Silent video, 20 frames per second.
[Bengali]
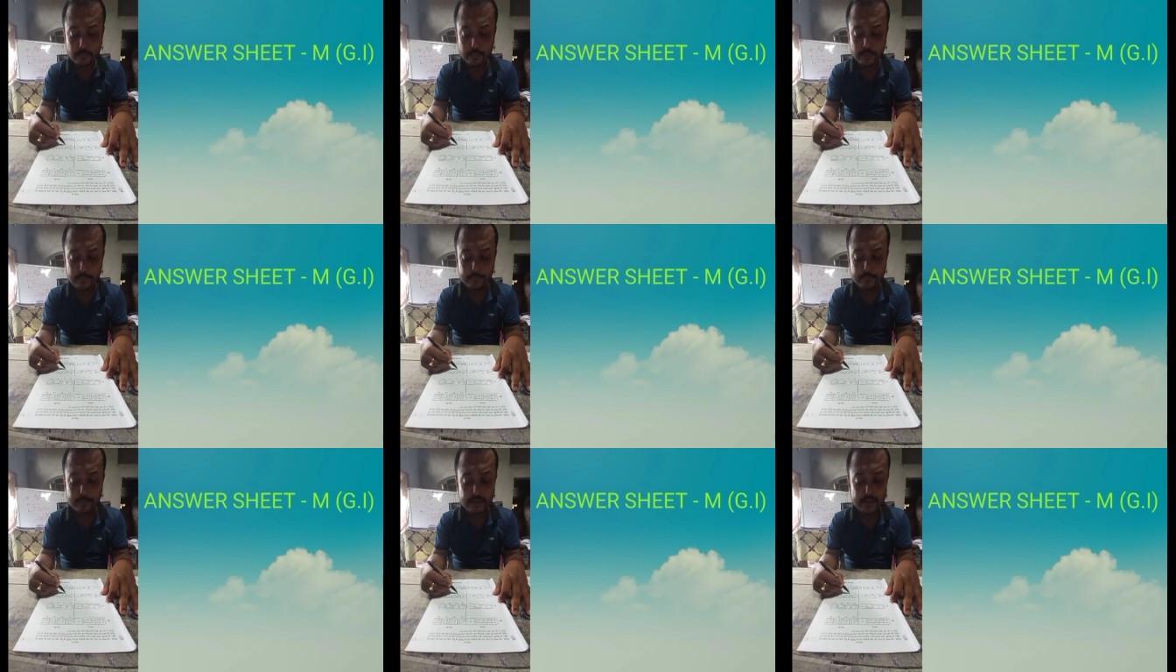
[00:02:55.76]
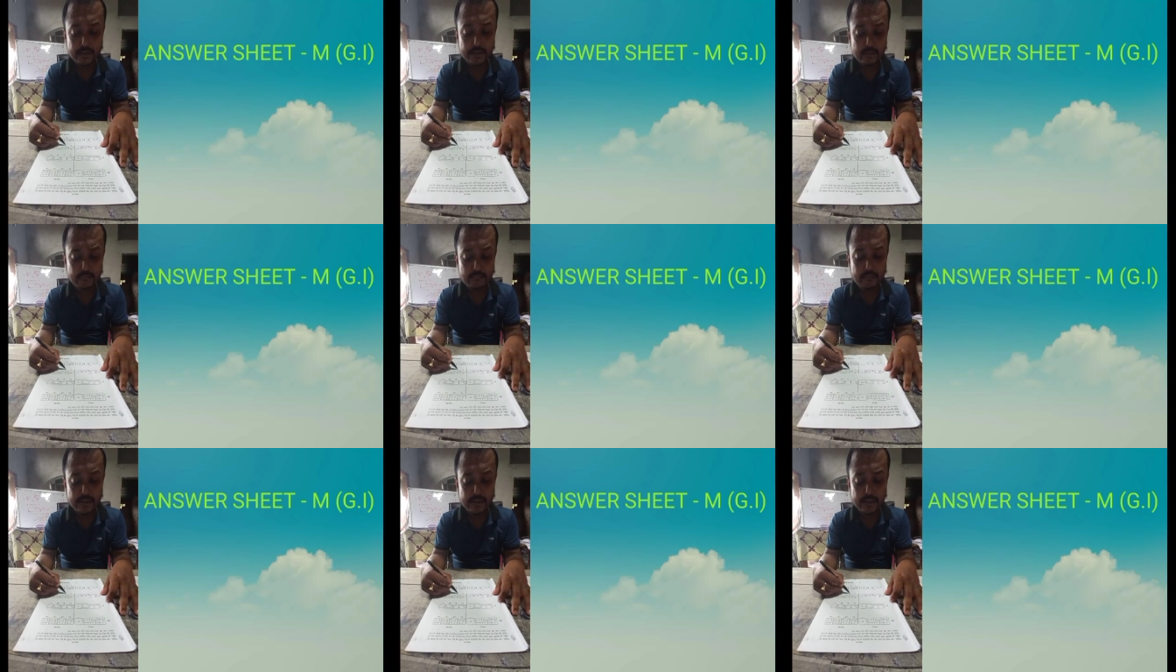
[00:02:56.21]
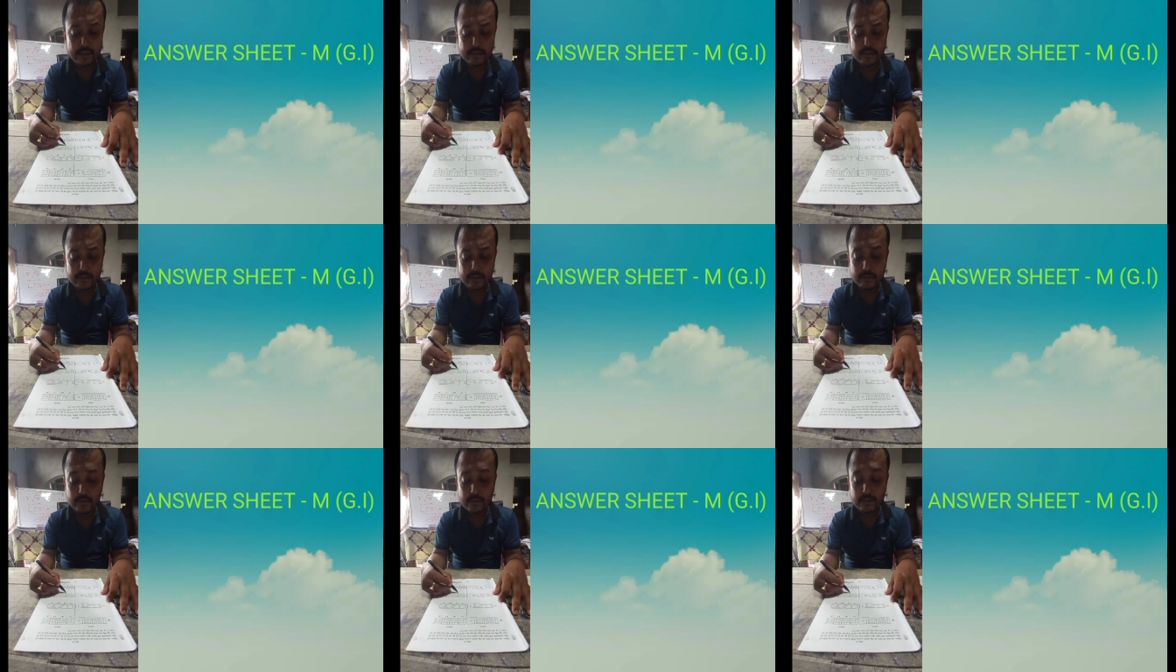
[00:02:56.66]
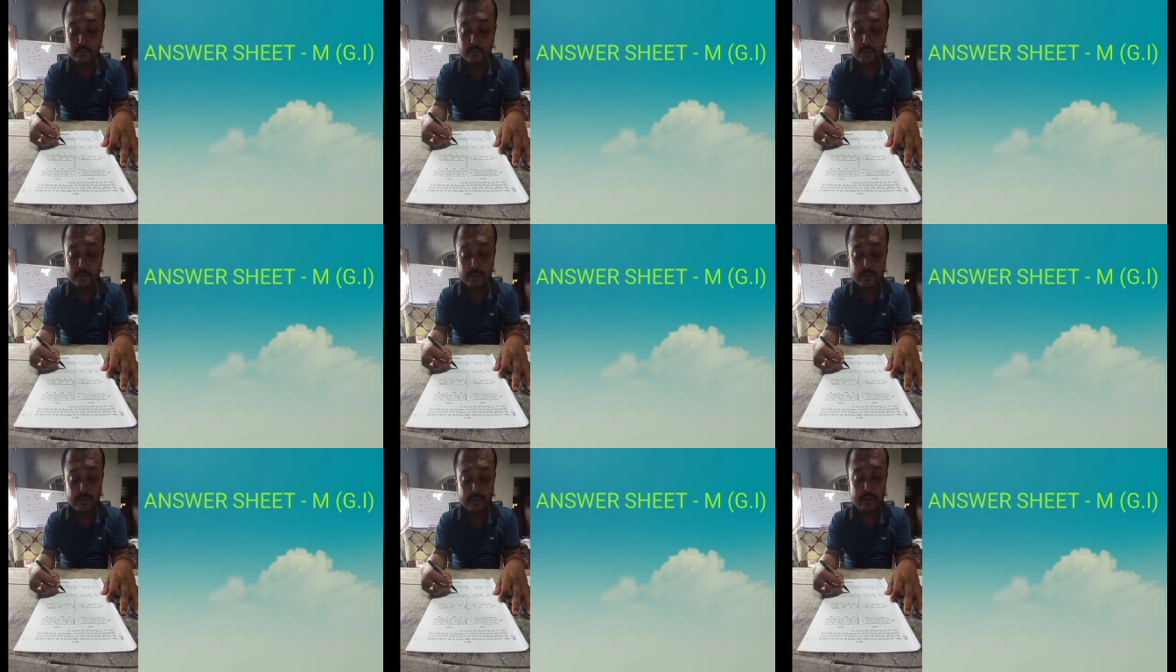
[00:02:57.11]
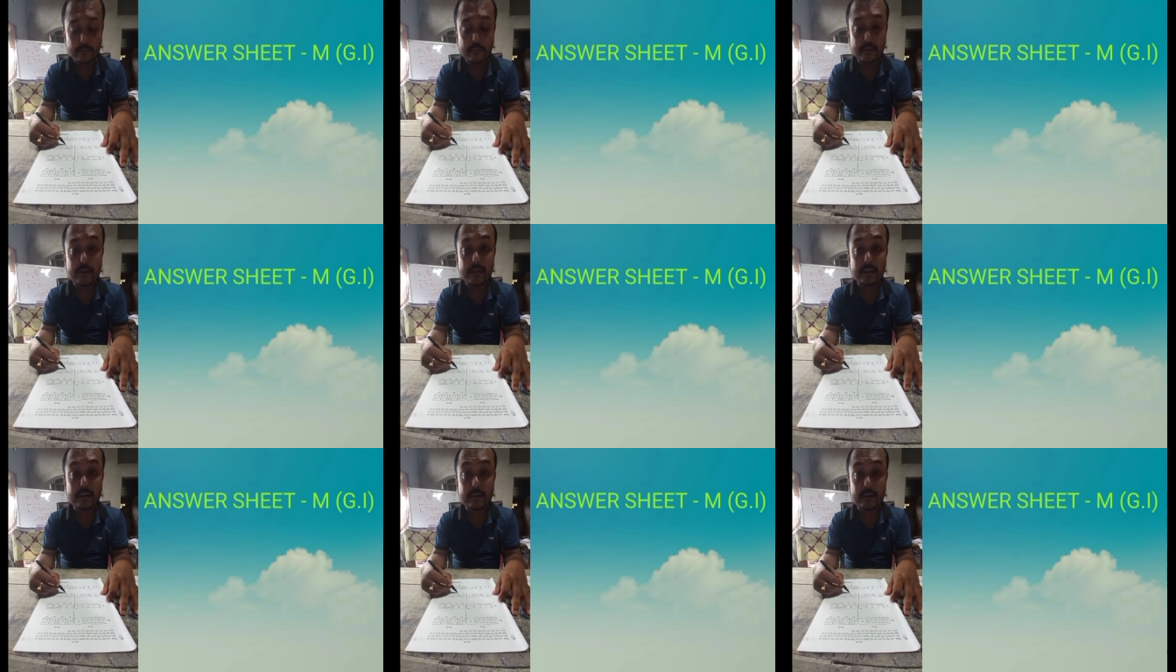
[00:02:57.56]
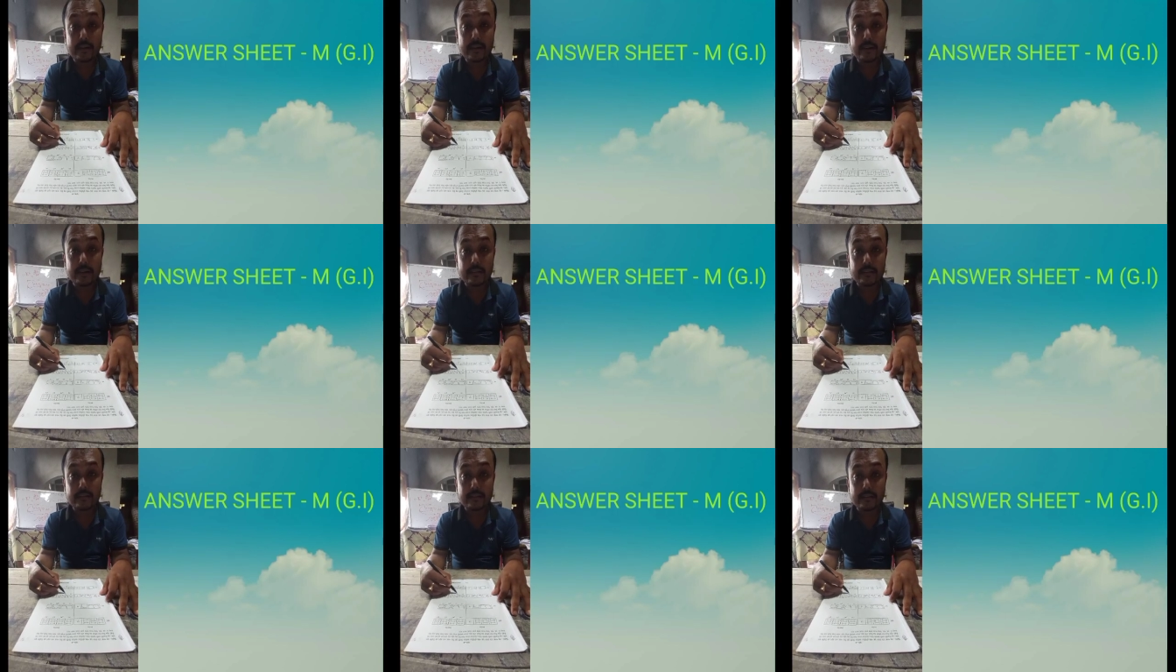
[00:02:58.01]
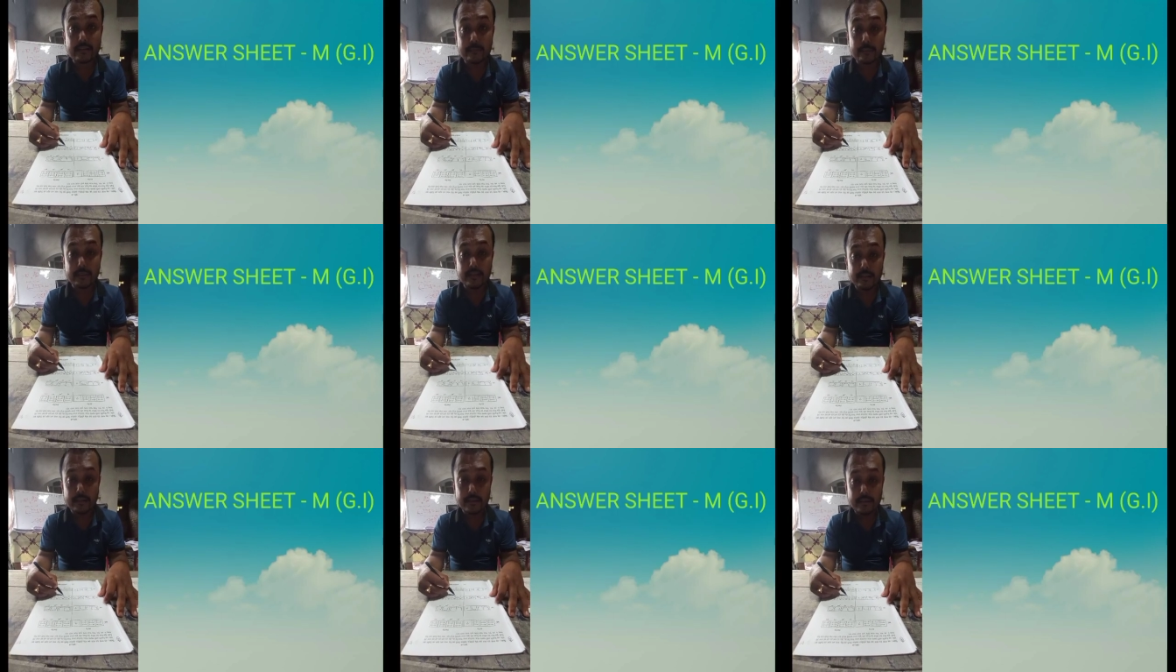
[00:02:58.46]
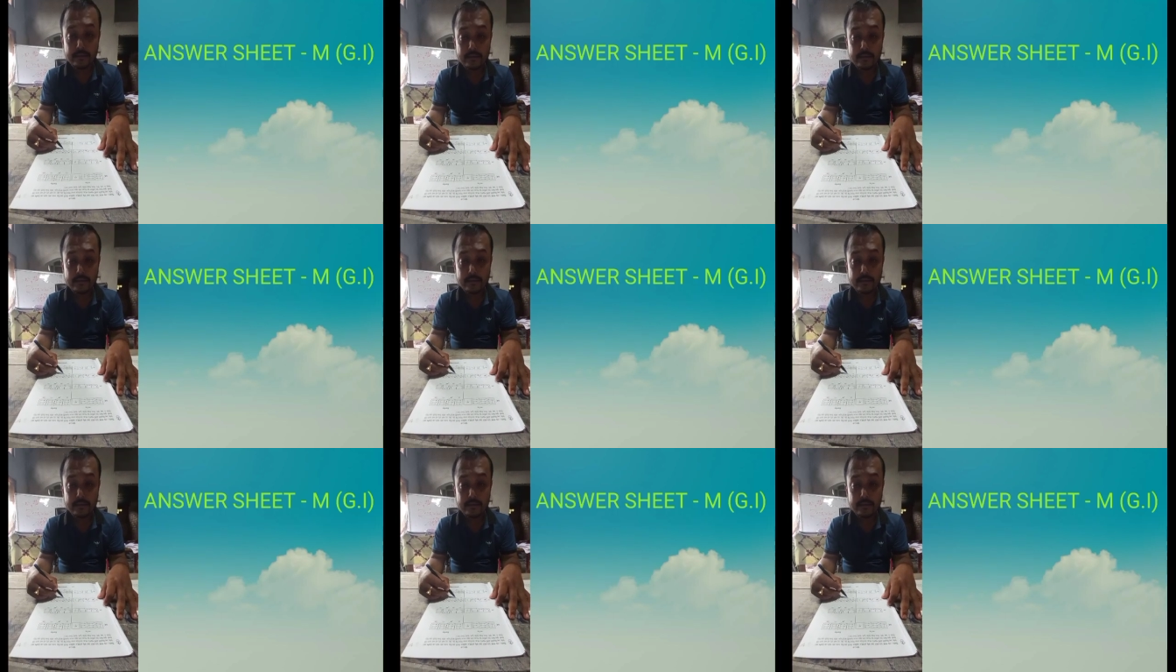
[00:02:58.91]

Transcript: ফিফটিন নাম্বারের ফিফটিন নাম্বারে এইখানটা কি আছে যে বি